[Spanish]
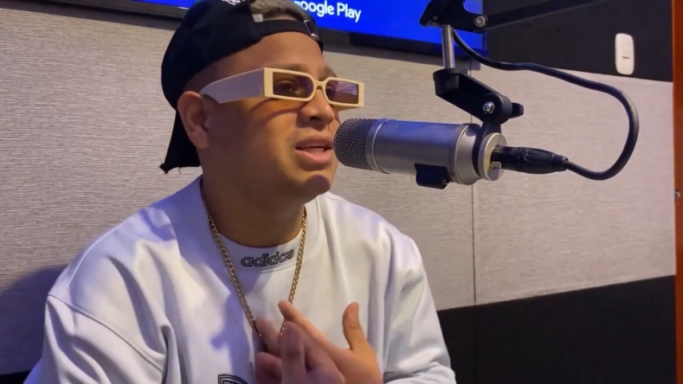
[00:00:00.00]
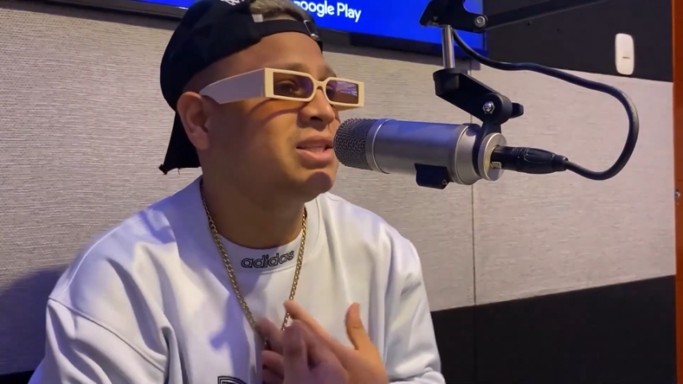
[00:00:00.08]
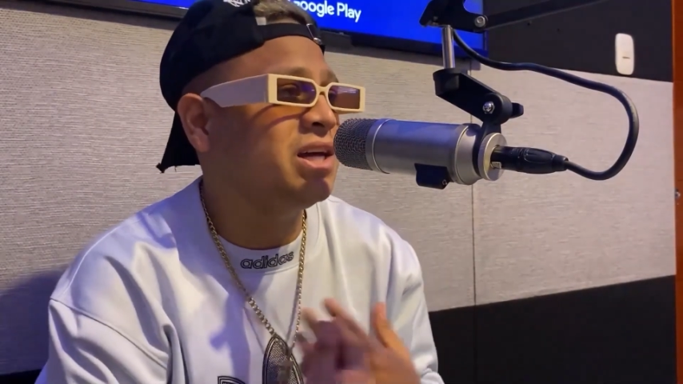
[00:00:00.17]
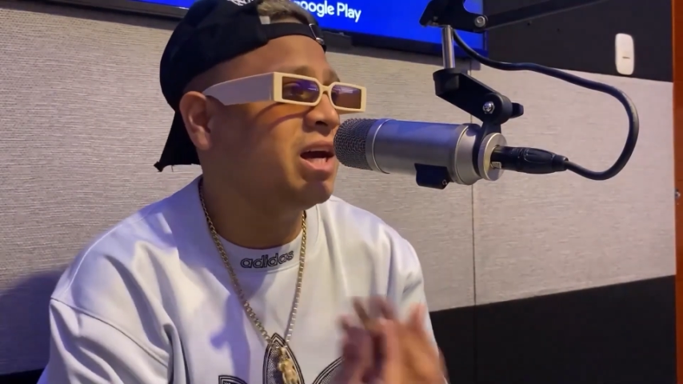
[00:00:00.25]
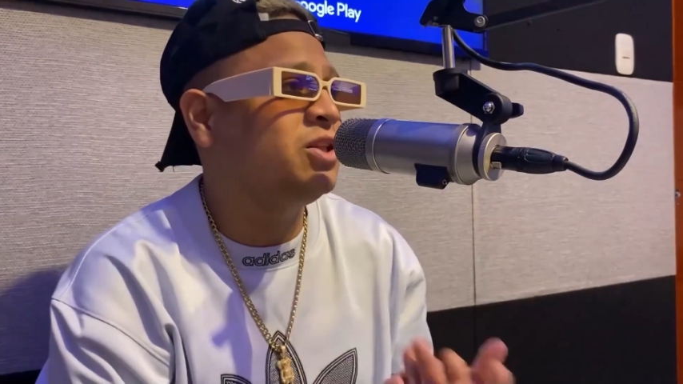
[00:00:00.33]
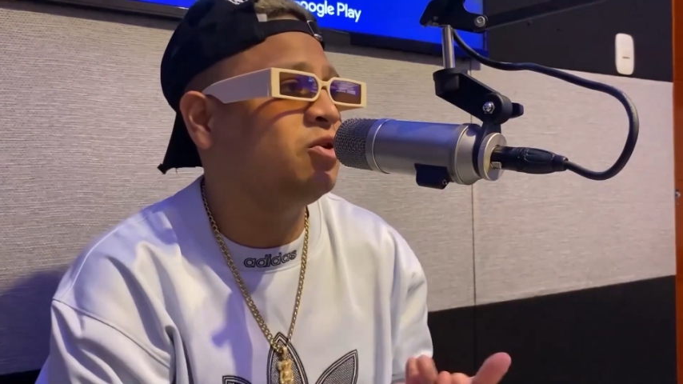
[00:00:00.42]

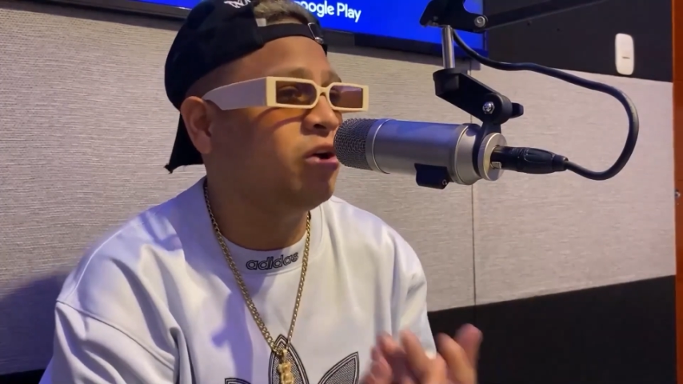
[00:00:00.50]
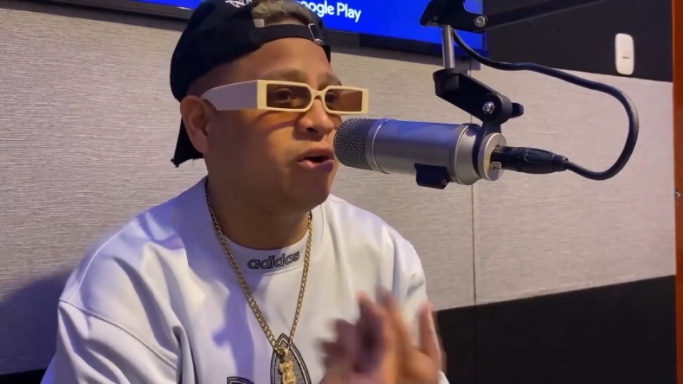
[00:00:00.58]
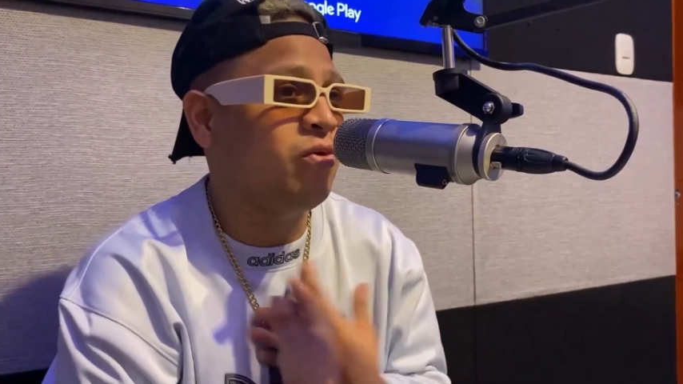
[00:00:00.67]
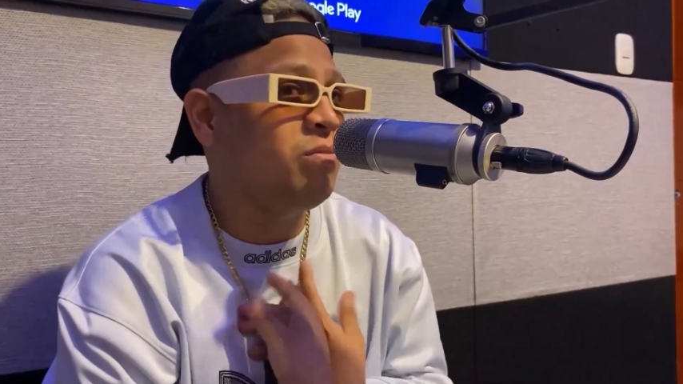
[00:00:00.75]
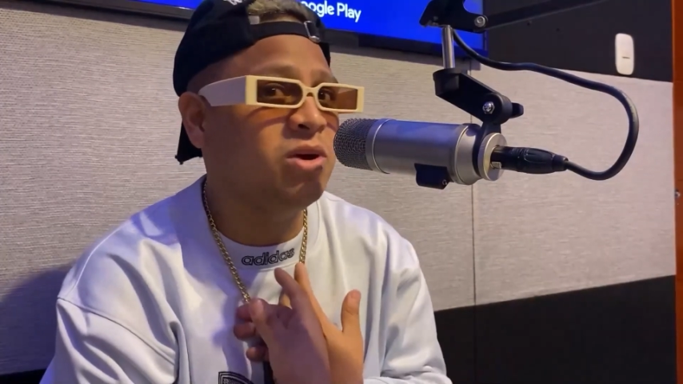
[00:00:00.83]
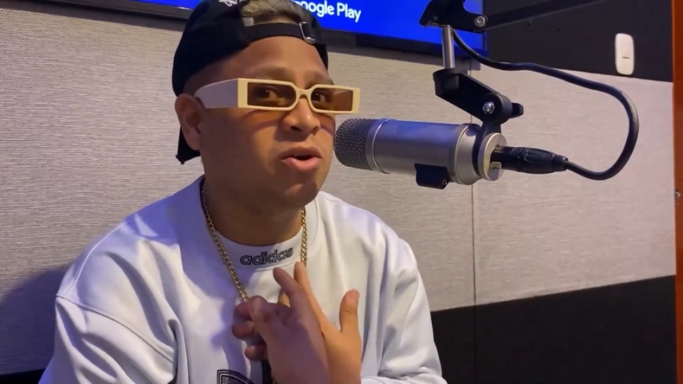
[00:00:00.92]
este género que
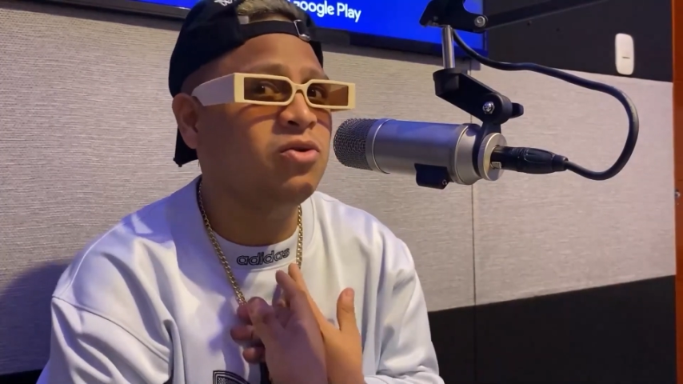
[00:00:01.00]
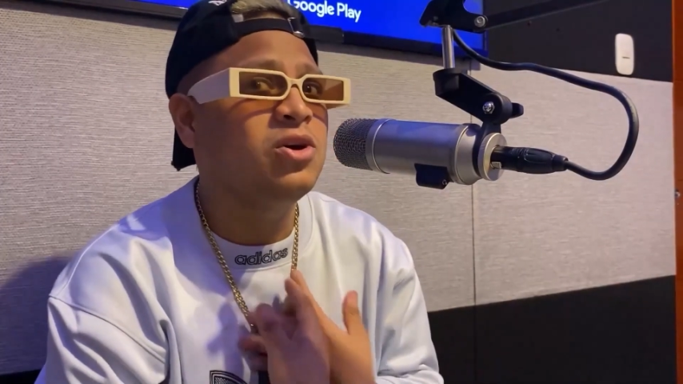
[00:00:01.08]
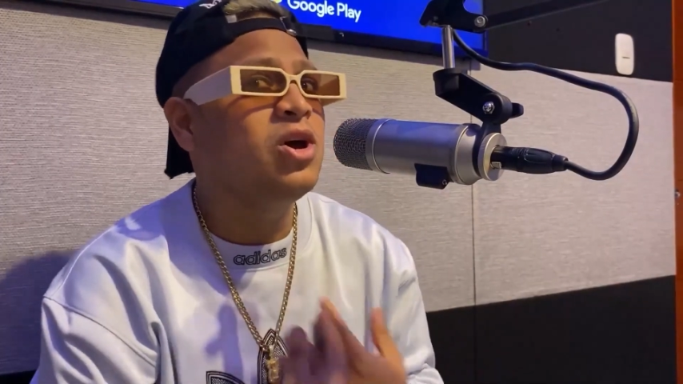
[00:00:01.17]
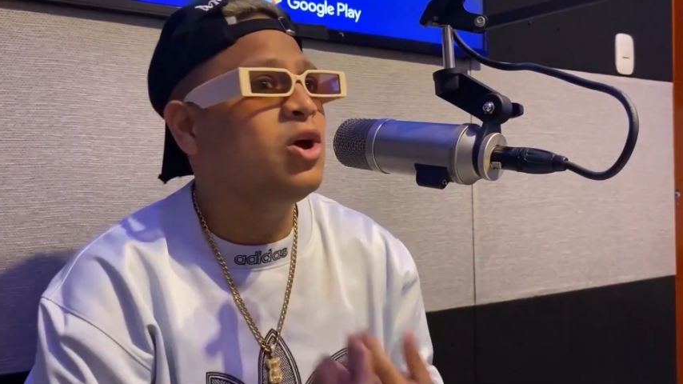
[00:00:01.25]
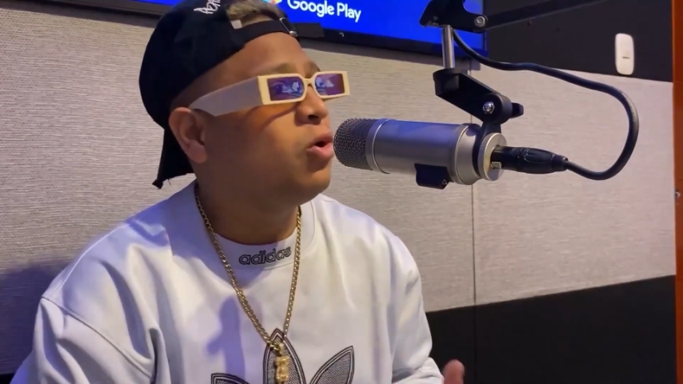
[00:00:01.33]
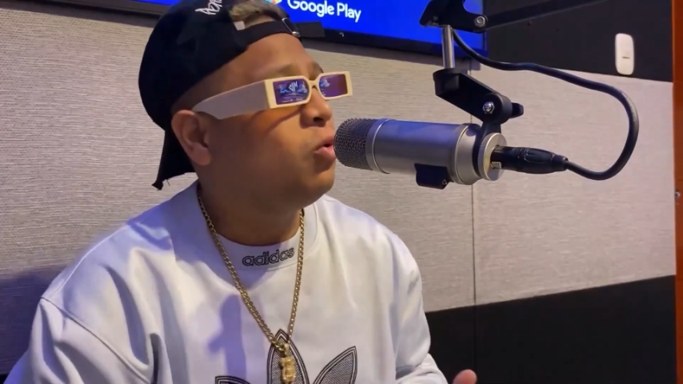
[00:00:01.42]
no es mío
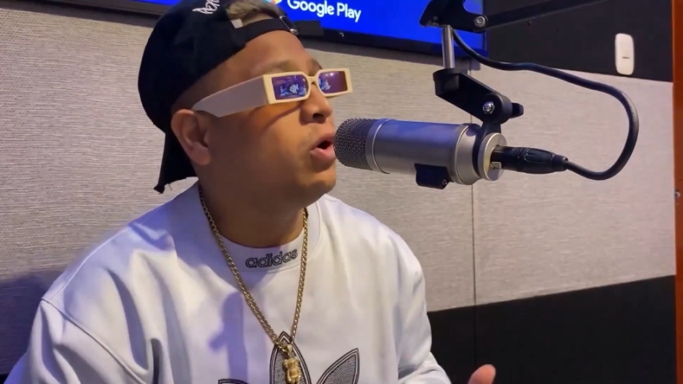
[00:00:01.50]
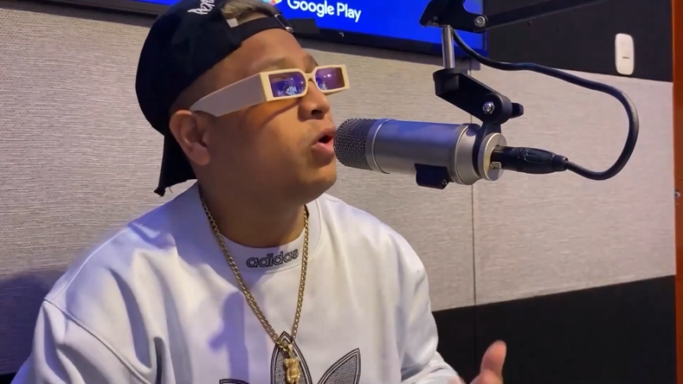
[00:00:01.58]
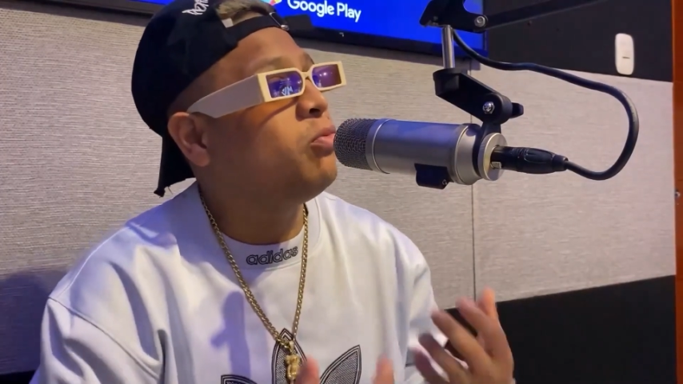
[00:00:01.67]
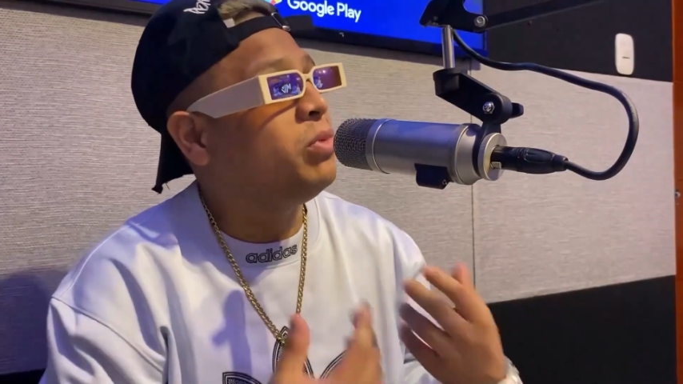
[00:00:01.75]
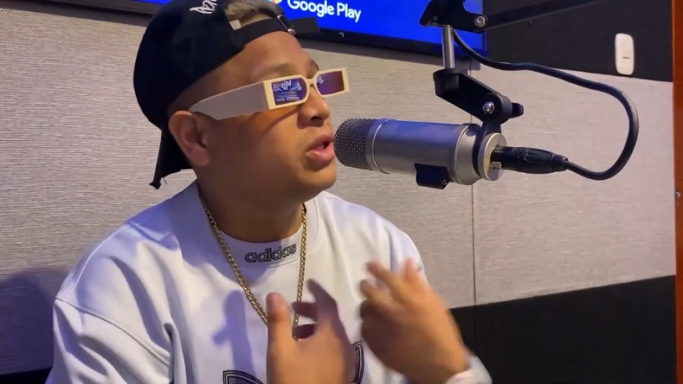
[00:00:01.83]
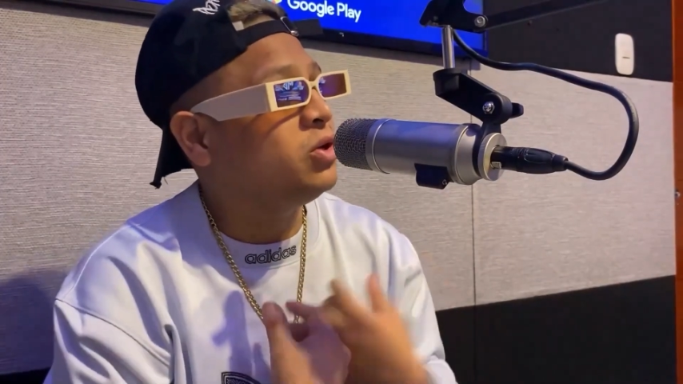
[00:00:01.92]
lo he
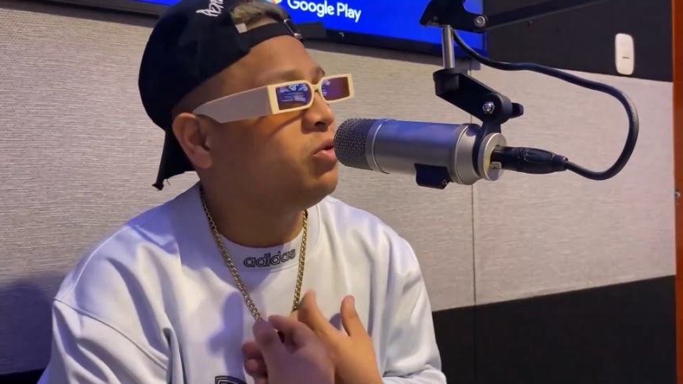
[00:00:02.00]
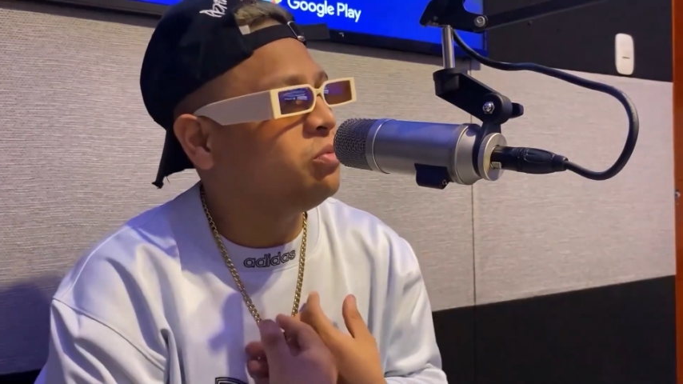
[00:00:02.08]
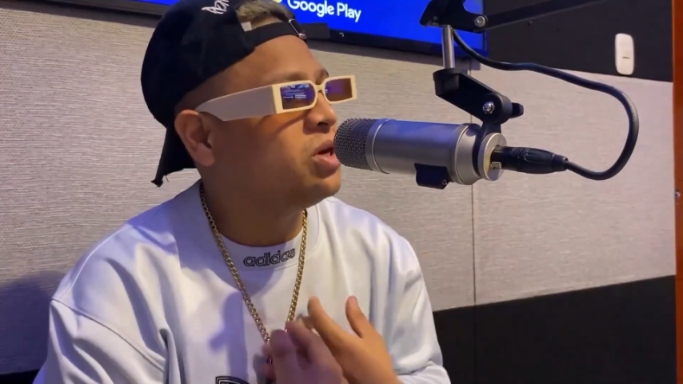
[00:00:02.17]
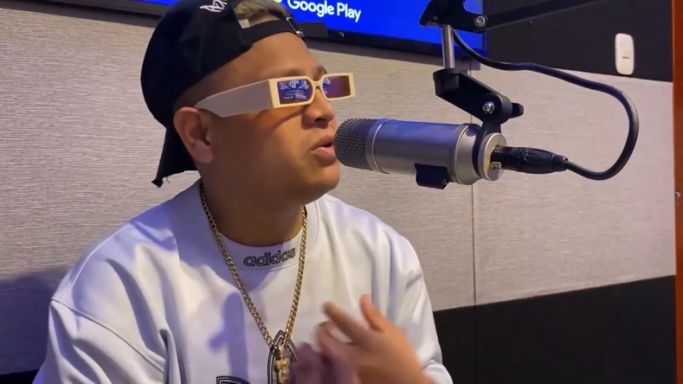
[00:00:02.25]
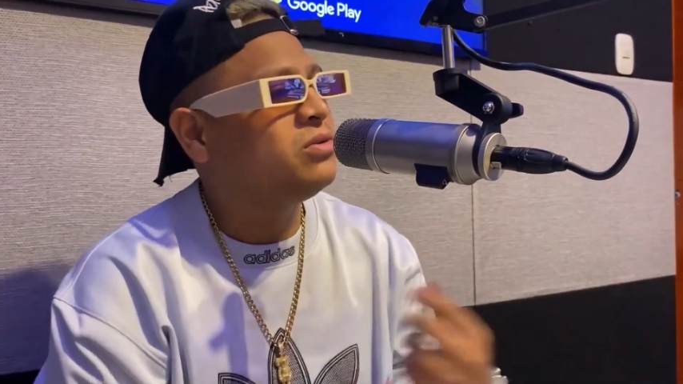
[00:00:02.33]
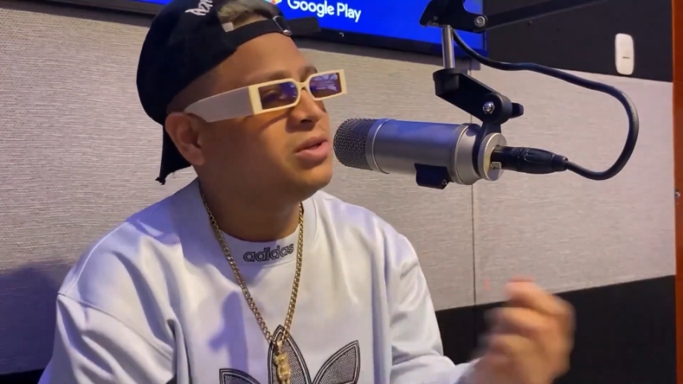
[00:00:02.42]
convertido
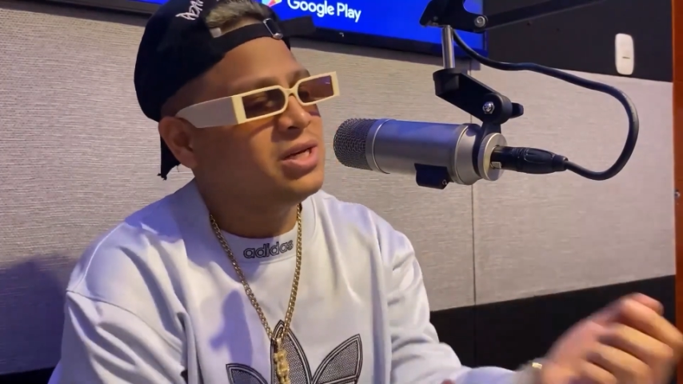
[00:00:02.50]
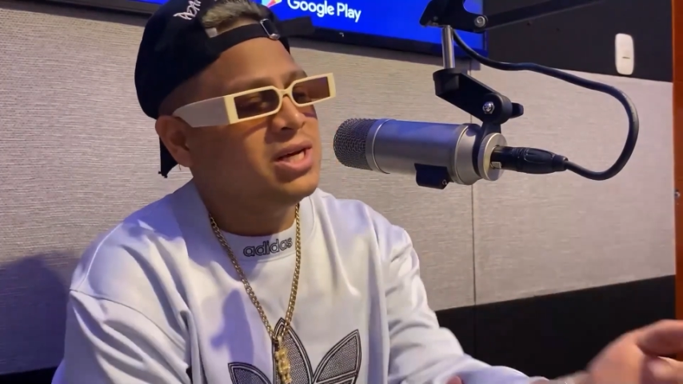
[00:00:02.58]
mío